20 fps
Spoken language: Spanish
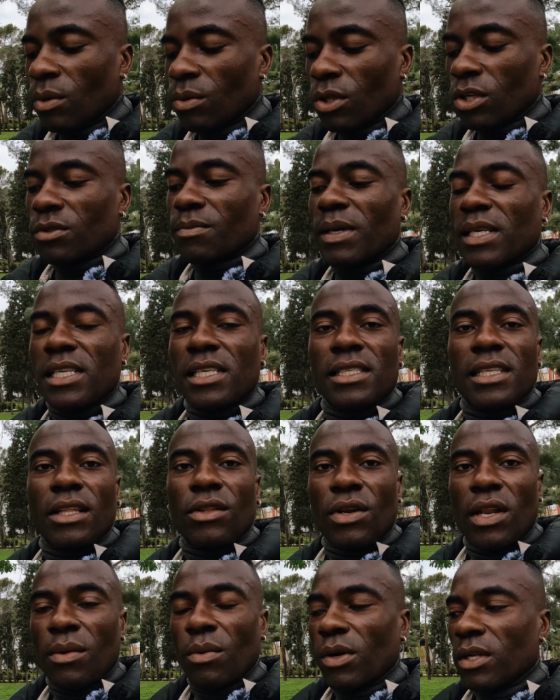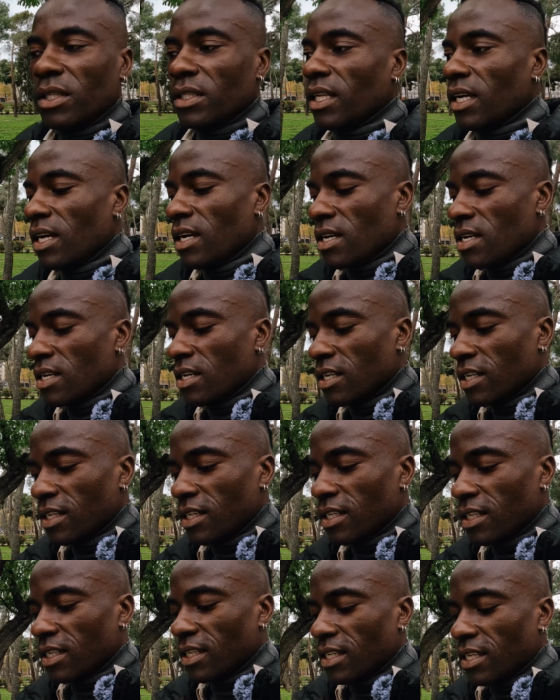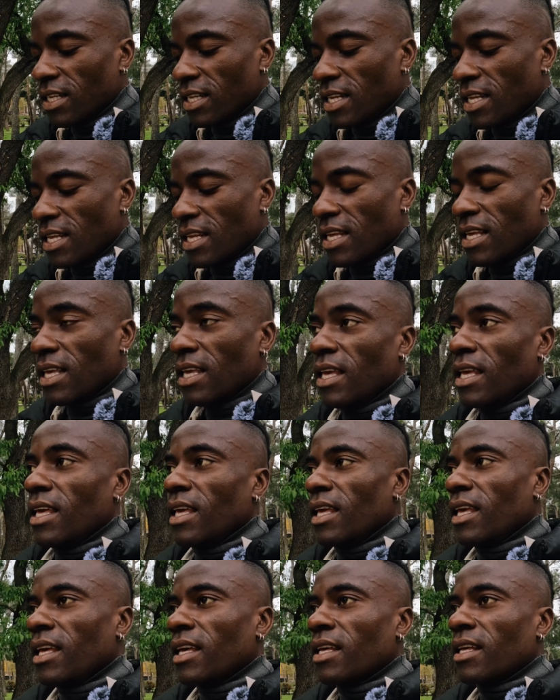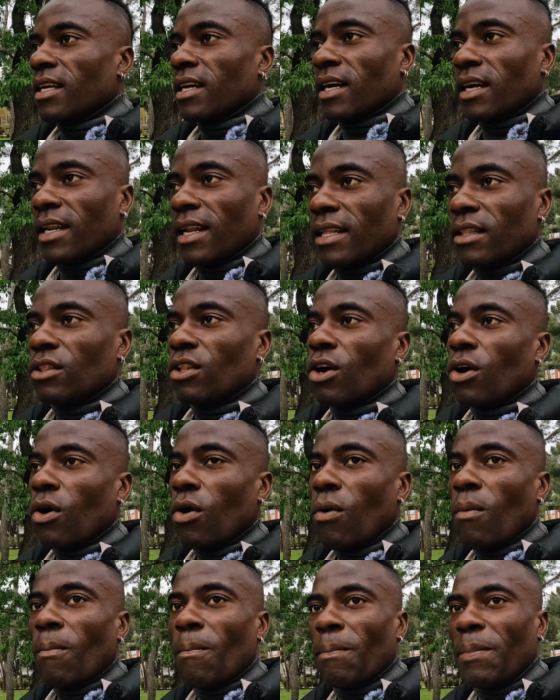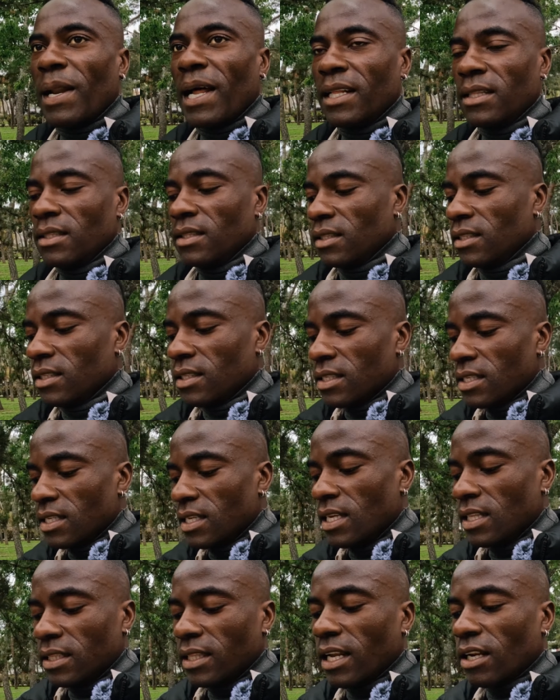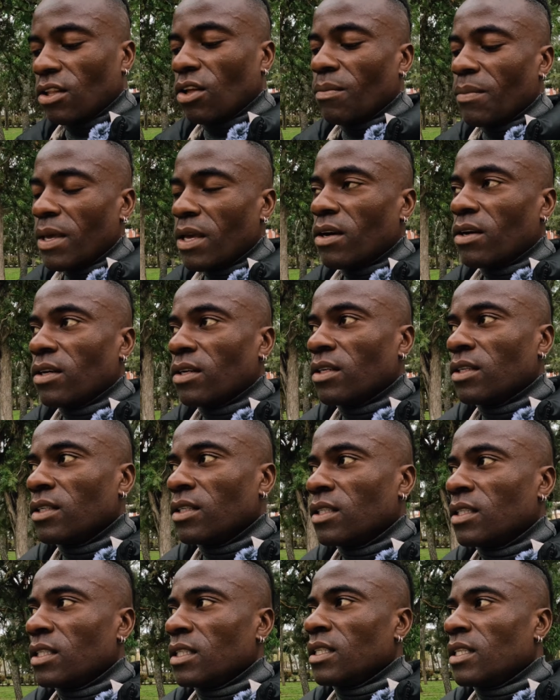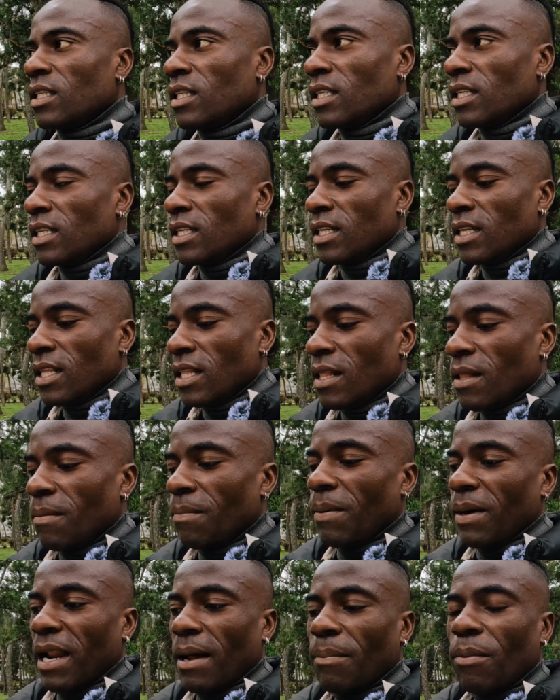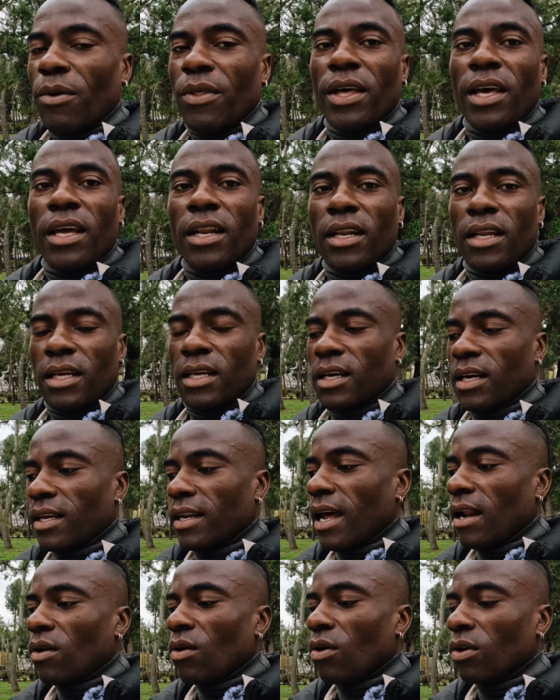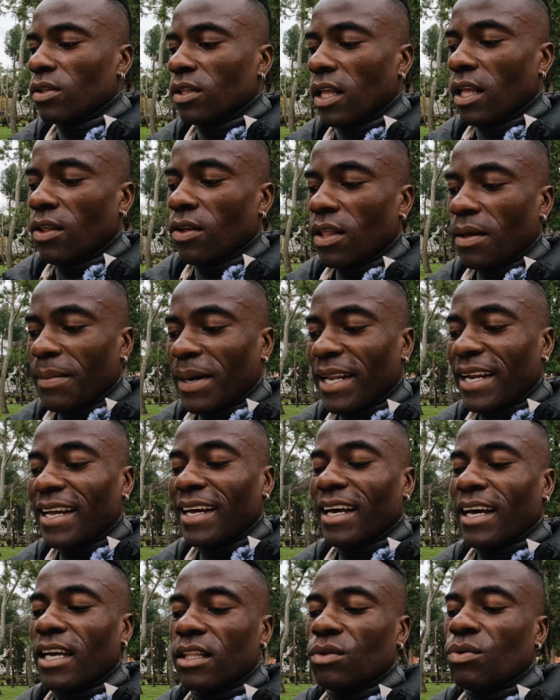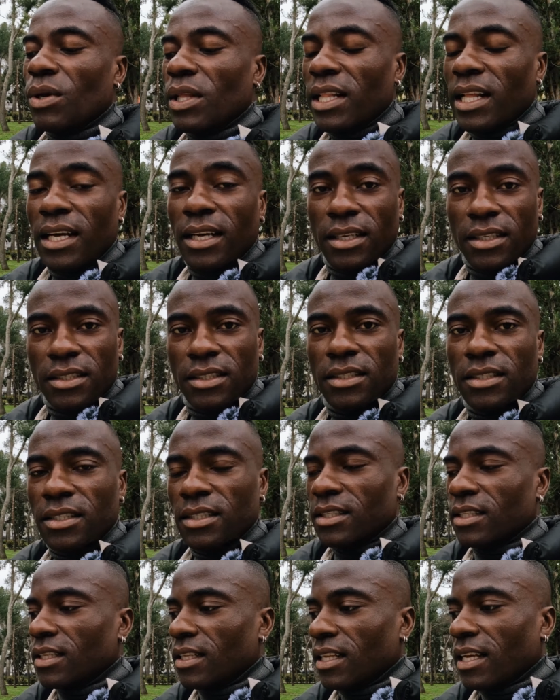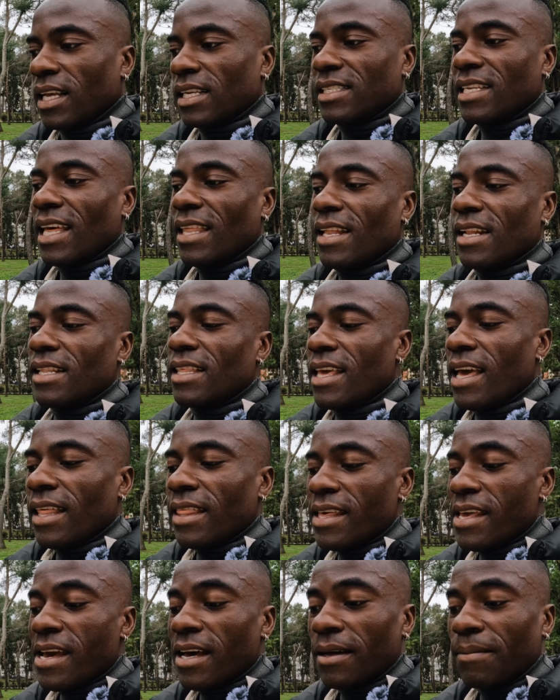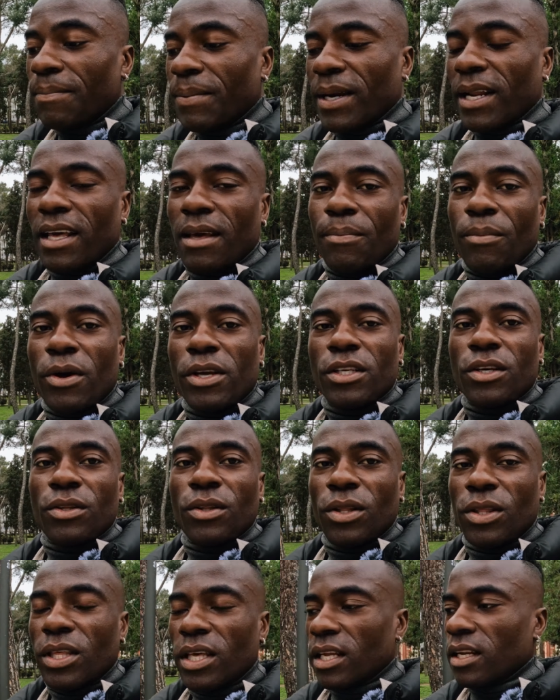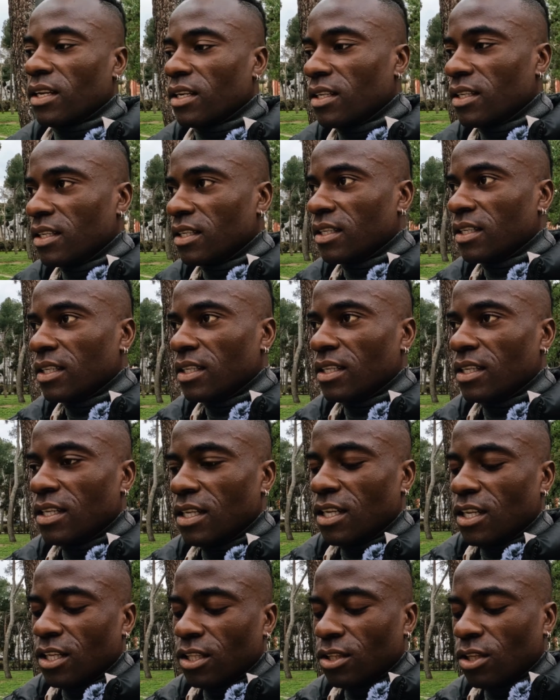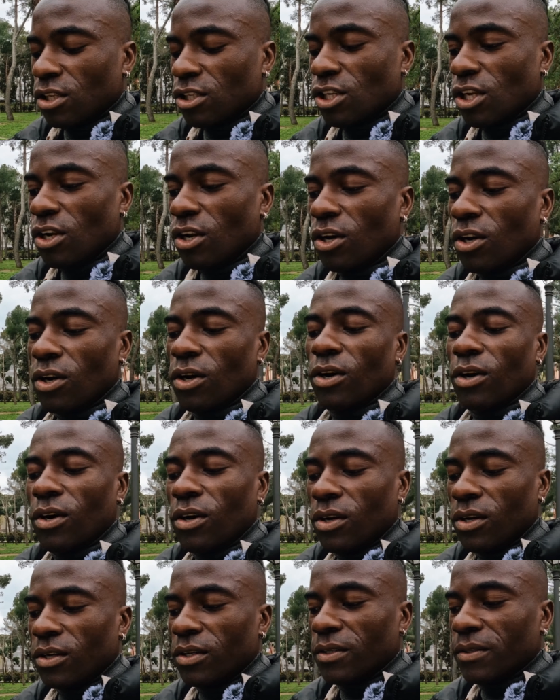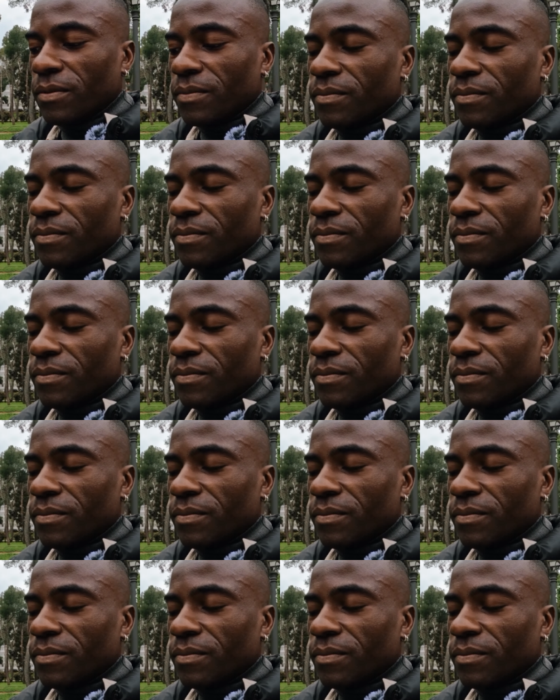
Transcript: Llevo unos meses dándole vuelta y creando un plan interno mío para poder crear un contenido de manera genuina que sea del día a día para que podáis conocer no solo